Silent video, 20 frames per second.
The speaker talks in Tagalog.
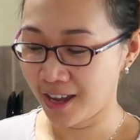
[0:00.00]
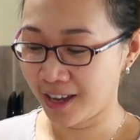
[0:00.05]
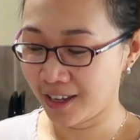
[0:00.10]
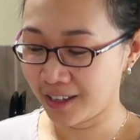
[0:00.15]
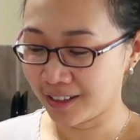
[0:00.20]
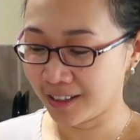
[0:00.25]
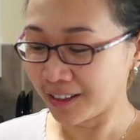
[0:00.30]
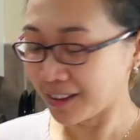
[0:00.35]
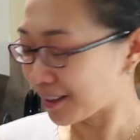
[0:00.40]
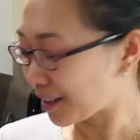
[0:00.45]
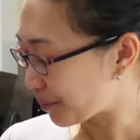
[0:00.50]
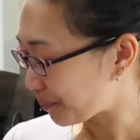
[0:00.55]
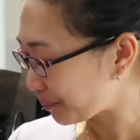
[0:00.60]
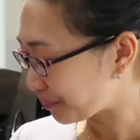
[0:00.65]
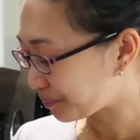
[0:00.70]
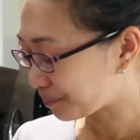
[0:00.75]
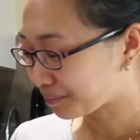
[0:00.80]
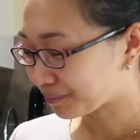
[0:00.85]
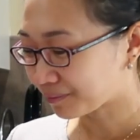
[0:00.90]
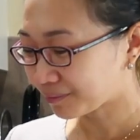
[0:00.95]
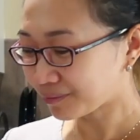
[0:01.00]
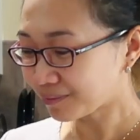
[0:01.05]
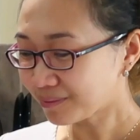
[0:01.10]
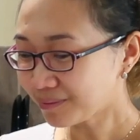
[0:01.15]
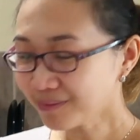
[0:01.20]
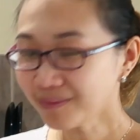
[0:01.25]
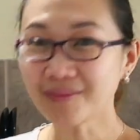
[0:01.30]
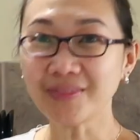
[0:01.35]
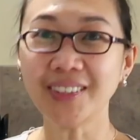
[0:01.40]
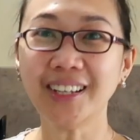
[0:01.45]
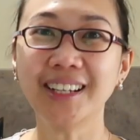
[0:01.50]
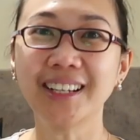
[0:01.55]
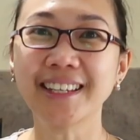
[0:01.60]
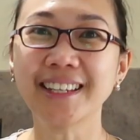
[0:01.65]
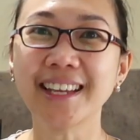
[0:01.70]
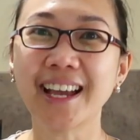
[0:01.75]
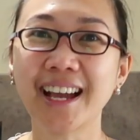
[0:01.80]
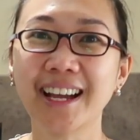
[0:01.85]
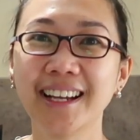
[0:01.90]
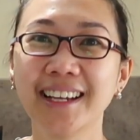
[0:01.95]
And,
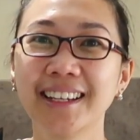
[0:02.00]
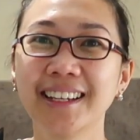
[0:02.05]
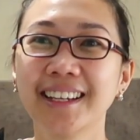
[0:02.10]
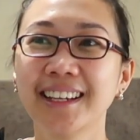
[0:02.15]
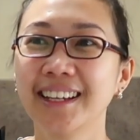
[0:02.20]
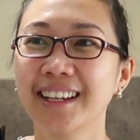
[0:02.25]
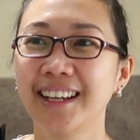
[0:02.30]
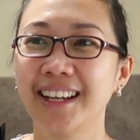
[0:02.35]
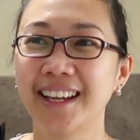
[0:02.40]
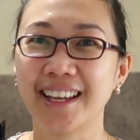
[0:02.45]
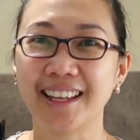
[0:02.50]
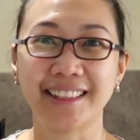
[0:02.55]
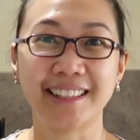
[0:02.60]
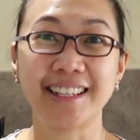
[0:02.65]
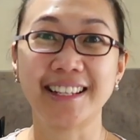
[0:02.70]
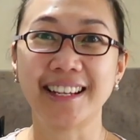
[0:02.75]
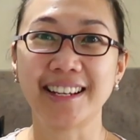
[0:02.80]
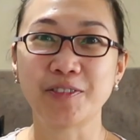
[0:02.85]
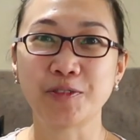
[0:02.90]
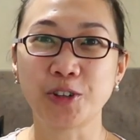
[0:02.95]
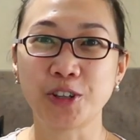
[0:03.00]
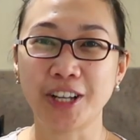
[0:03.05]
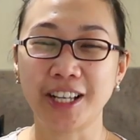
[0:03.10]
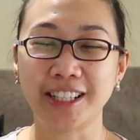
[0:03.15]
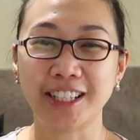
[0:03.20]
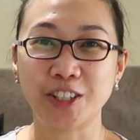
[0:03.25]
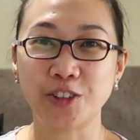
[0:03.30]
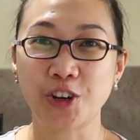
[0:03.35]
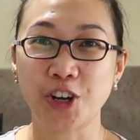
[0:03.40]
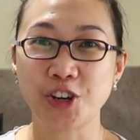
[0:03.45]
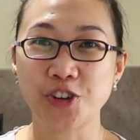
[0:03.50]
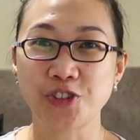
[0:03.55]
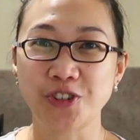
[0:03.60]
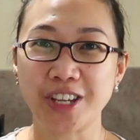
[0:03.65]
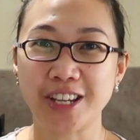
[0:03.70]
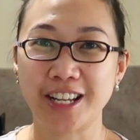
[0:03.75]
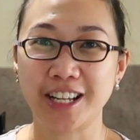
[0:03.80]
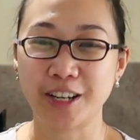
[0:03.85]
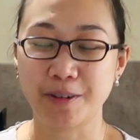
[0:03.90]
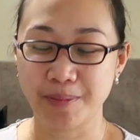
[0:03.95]
yeah, e, tingnan po natin kung anong
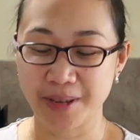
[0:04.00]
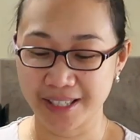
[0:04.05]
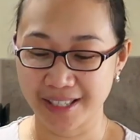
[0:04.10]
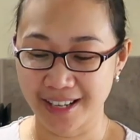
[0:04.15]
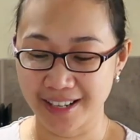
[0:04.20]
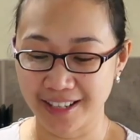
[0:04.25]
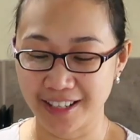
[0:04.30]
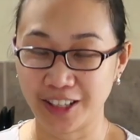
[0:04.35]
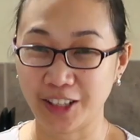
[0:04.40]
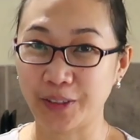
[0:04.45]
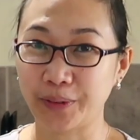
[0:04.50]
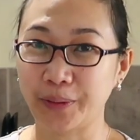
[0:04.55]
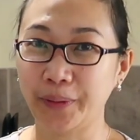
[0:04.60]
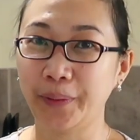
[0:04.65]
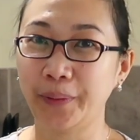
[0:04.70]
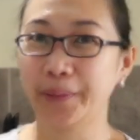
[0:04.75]
kinalabasan nito.